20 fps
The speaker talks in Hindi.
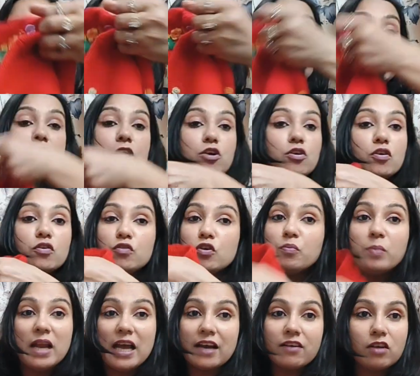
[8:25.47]
ये और वो
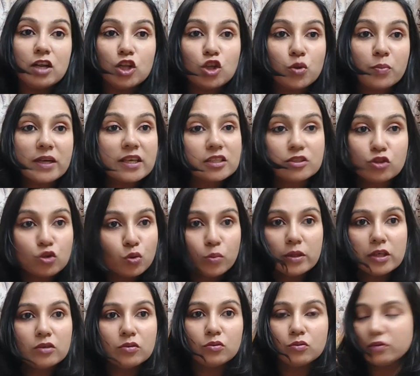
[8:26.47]
ब्लैक वाला तो मैं किसी को भी
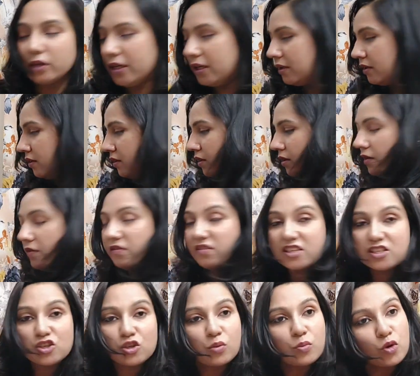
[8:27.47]
नहीं दूंगी
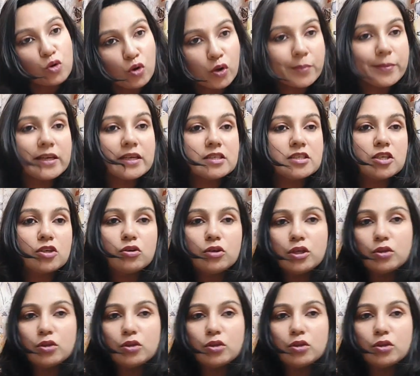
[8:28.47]
वैसे तो मैं कोई भी किसी को नहीं